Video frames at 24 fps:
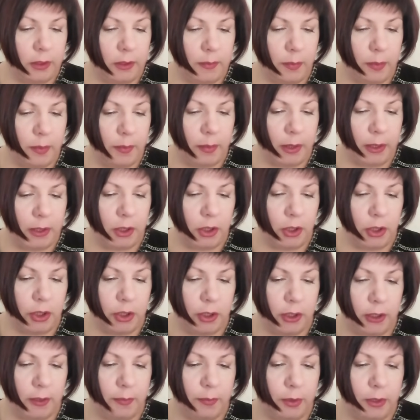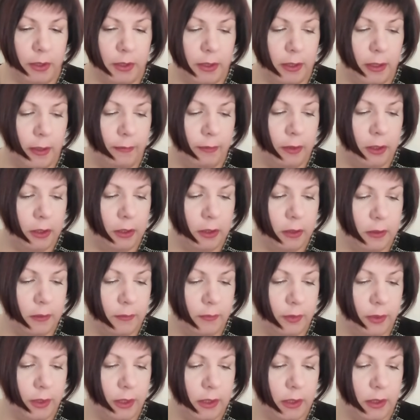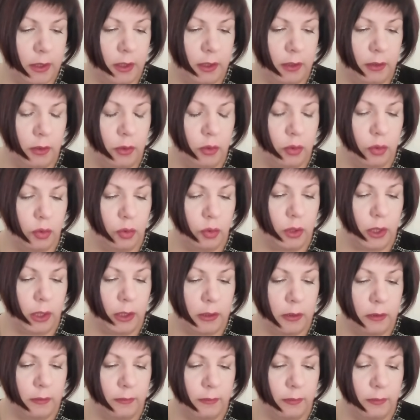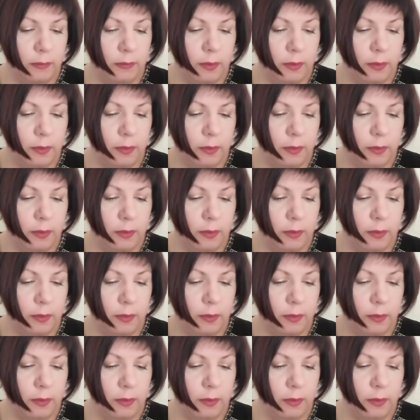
дипломатических представительств иностранных государств